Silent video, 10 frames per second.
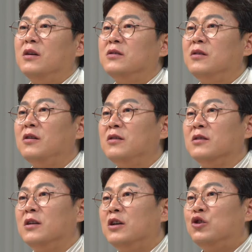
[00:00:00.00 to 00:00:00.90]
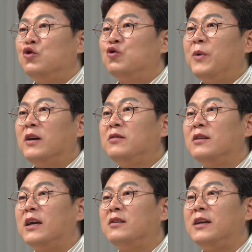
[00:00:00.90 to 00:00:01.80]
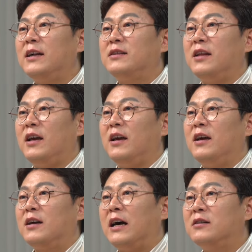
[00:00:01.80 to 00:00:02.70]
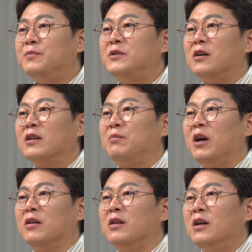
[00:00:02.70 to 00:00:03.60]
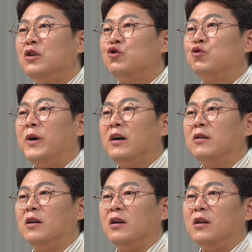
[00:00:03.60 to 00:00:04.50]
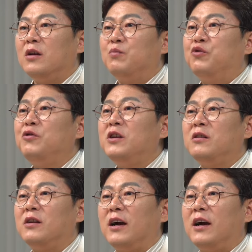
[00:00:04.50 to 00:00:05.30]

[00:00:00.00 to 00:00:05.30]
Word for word: 저는 주방 설계를 할 때 가급적이면 주방을 분리를